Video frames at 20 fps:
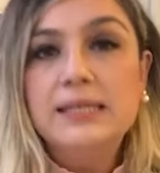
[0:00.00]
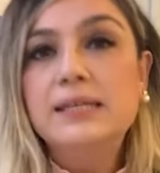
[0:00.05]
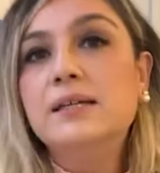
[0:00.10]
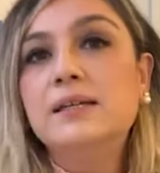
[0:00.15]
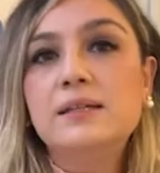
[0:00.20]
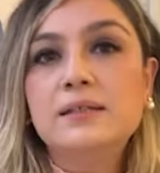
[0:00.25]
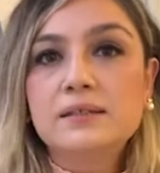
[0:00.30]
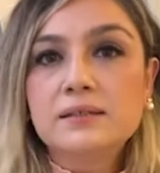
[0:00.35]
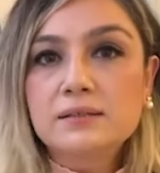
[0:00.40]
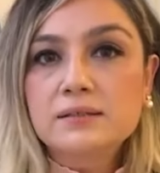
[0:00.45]

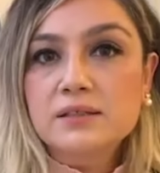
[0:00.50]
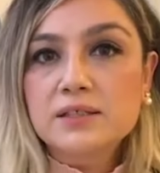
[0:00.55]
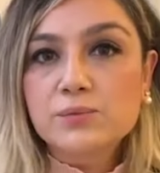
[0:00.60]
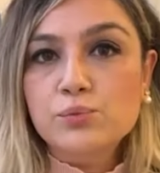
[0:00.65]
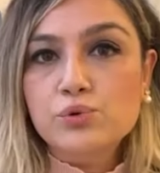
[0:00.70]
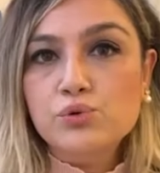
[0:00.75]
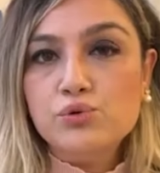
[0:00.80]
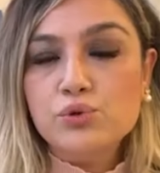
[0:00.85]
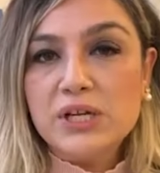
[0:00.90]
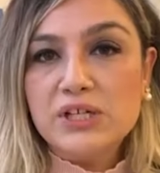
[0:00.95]
e, yıldır
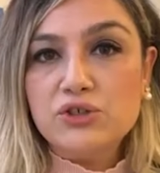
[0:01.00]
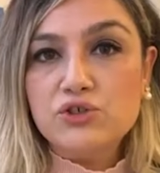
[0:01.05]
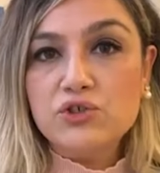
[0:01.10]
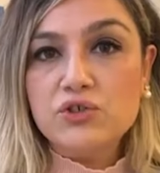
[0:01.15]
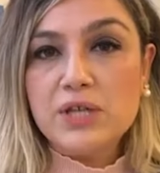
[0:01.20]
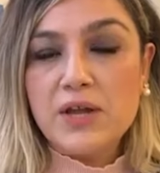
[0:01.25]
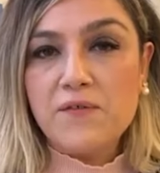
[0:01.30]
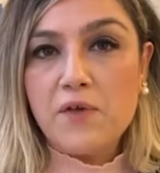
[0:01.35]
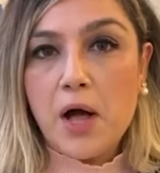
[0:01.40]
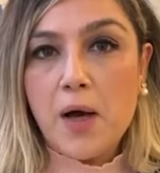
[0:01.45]
bu
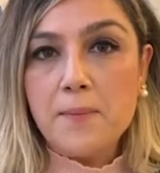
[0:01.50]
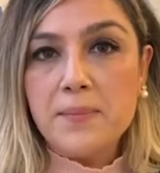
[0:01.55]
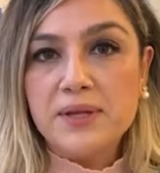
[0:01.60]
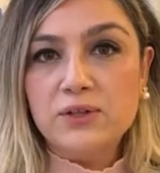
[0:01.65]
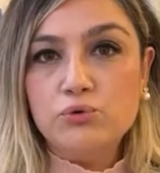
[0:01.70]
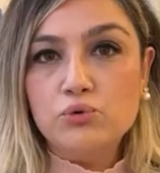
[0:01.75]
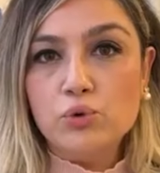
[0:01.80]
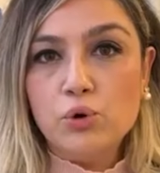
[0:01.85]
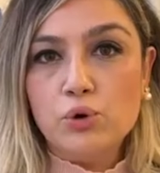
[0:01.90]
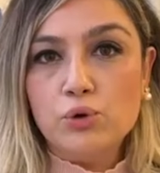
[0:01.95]
süreç devam
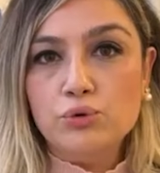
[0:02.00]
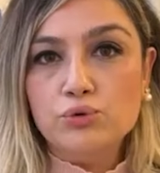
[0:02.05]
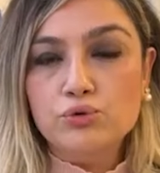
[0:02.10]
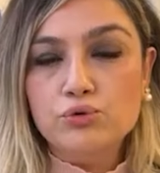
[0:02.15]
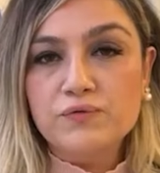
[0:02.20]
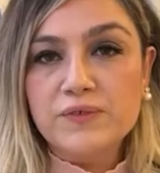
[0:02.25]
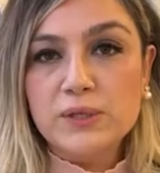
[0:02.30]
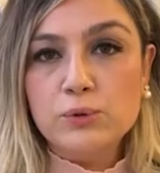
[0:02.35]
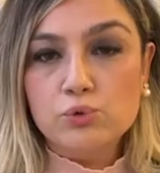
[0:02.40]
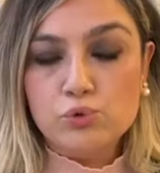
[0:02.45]

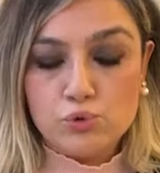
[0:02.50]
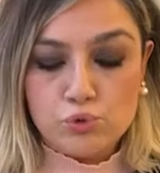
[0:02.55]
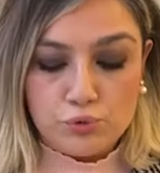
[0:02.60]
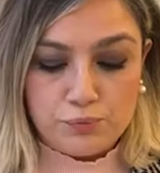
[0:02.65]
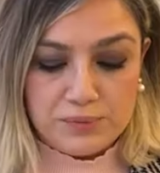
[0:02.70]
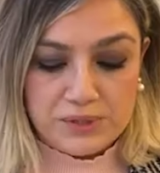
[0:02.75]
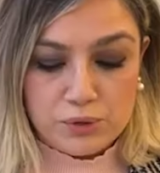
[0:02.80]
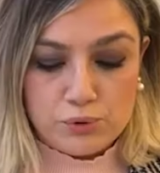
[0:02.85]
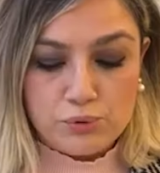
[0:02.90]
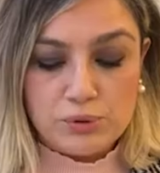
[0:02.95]
ediyordu ve
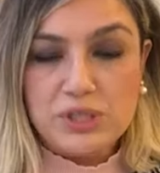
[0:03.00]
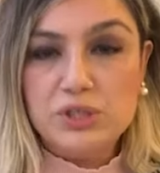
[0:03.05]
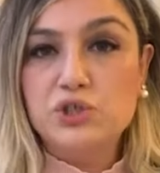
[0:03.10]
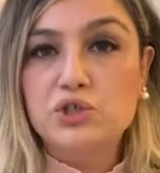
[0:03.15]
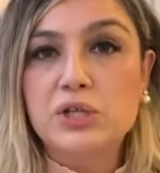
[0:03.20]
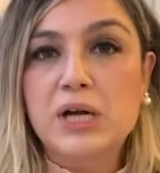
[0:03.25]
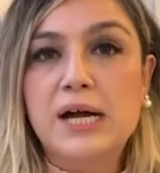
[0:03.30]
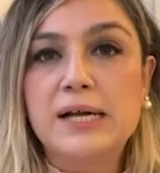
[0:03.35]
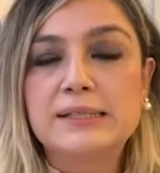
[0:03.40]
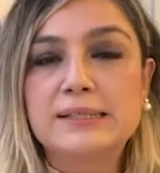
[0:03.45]
uzun bir
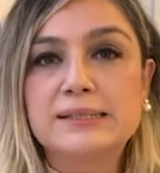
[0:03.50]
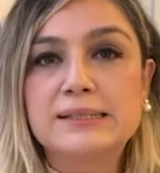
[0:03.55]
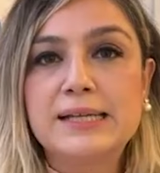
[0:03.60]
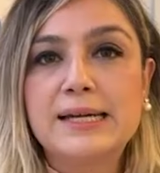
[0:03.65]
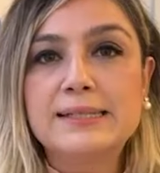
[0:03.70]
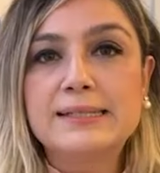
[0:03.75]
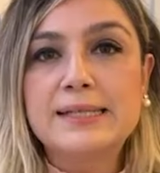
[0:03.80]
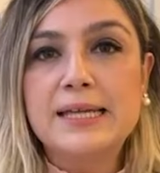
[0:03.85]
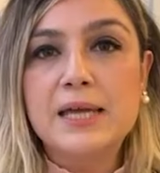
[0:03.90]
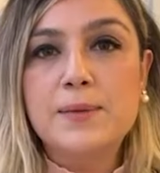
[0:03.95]
sürecin
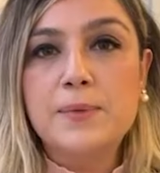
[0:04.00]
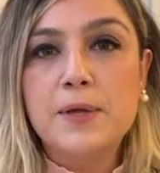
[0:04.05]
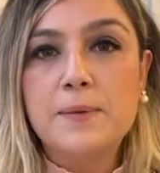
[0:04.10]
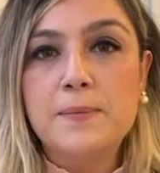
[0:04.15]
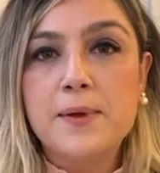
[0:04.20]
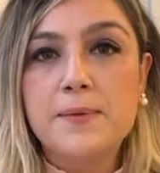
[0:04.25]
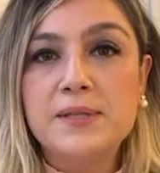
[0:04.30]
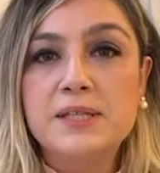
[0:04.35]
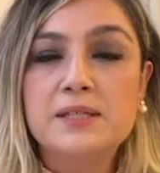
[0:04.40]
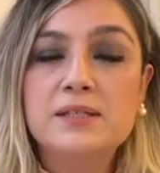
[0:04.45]
ardından
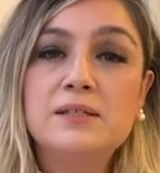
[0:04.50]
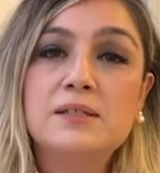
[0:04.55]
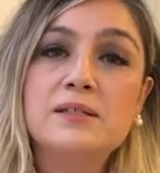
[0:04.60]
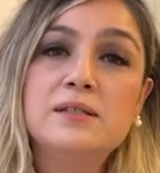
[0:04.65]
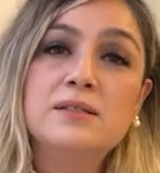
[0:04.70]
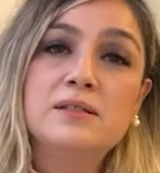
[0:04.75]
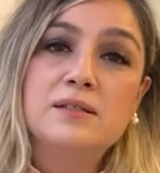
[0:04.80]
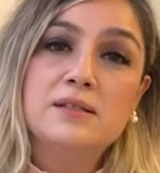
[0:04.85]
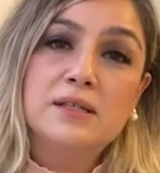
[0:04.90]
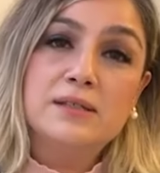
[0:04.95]

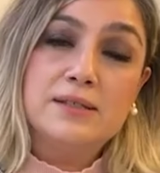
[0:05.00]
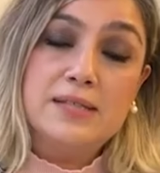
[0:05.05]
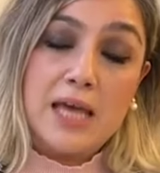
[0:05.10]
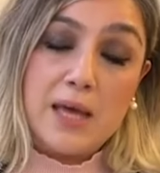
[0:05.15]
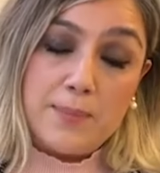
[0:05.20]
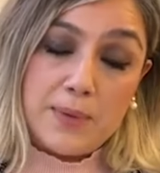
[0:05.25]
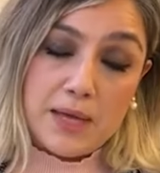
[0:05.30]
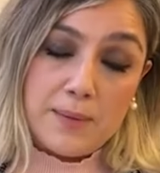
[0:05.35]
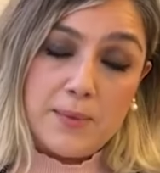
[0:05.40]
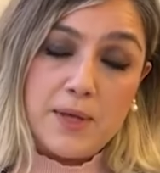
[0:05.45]
TBMM'nin
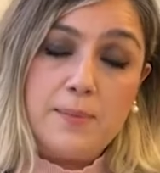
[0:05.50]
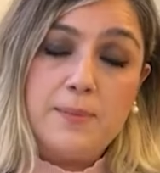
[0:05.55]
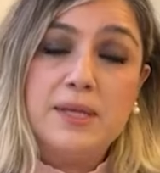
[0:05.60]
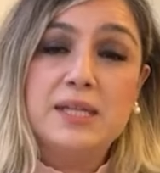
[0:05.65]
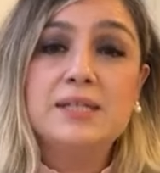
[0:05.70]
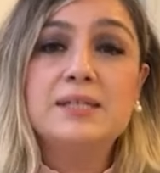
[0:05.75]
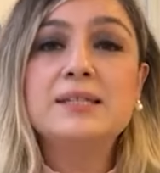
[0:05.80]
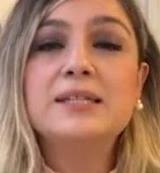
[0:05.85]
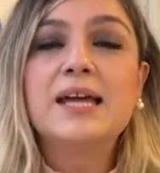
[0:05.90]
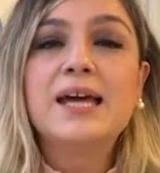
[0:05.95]

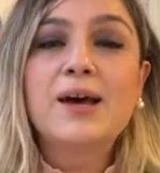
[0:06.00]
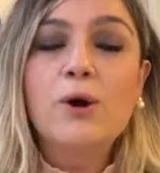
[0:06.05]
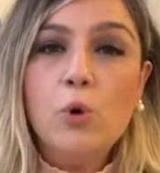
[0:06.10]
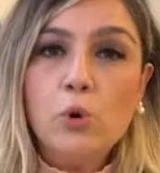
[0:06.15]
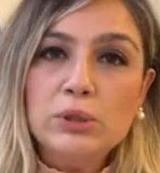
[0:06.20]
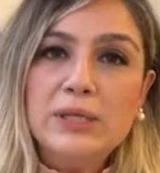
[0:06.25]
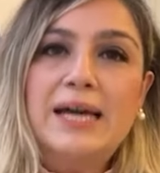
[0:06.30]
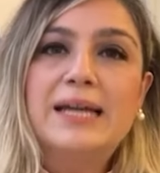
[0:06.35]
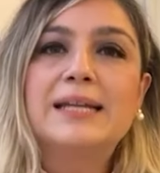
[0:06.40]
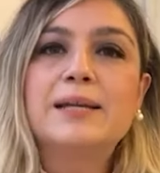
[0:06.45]
TBMM'nin
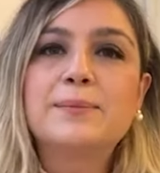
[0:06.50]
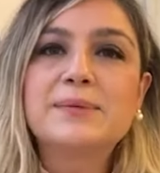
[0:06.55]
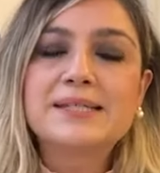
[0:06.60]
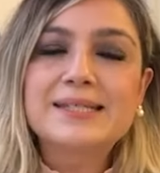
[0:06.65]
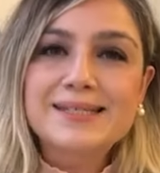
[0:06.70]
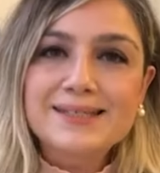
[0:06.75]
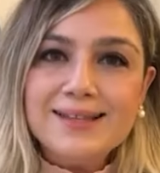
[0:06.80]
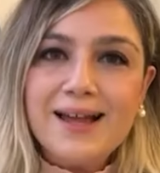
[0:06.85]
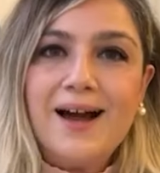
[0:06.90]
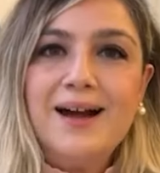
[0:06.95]

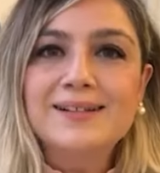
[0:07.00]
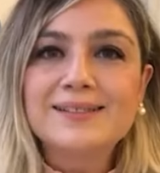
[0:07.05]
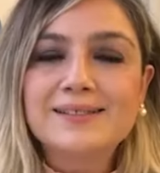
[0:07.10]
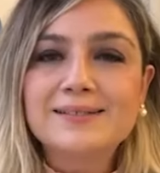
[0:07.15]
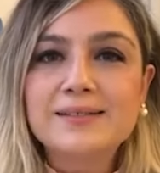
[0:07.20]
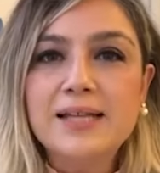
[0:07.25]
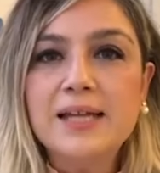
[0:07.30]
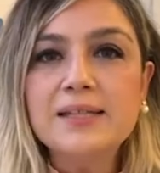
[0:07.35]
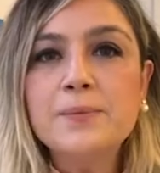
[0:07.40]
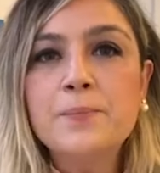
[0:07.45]
onaylamasının
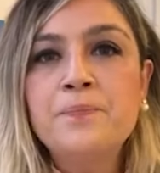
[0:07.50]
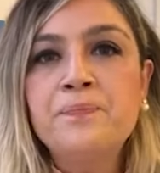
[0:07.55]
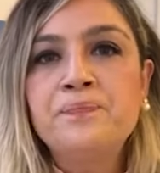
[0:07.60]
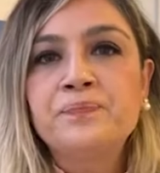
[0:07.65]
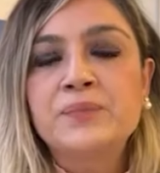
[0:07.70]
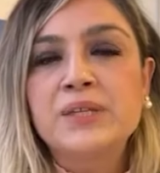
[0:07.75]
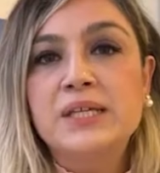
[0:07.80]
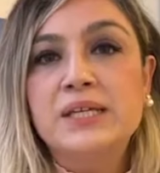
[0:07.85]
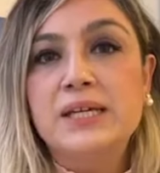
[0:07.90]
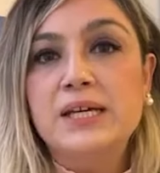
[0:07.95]
ardından
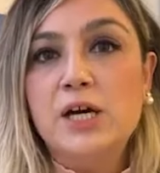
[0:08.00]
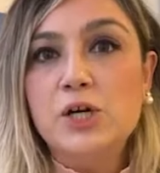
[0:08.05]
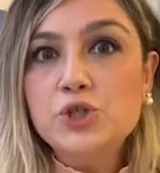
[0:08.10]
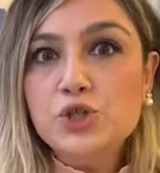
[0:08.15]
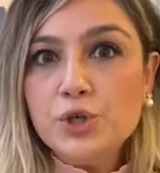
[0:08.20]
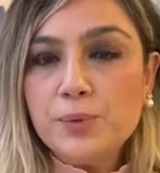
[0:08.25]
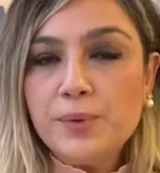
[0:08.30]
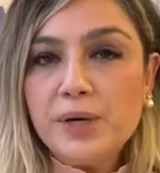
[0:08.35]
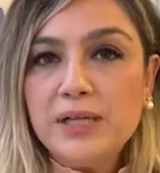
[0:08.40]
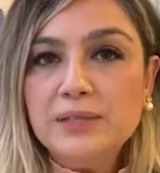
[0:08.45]
e,
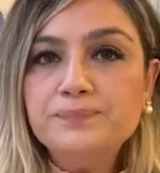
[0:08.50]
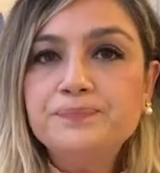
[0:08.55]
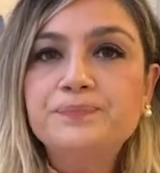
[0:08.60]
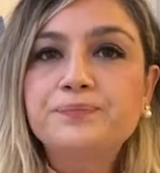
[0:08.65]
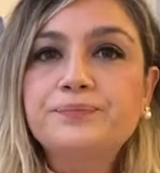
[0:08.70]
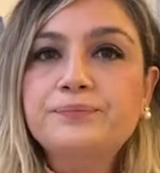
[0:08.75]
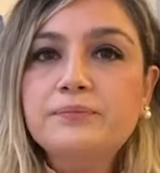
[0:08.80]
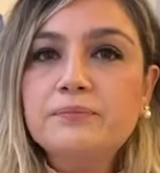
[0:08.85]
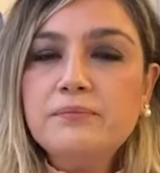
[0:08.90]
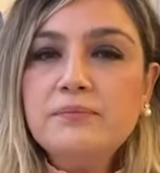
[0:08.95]
acaba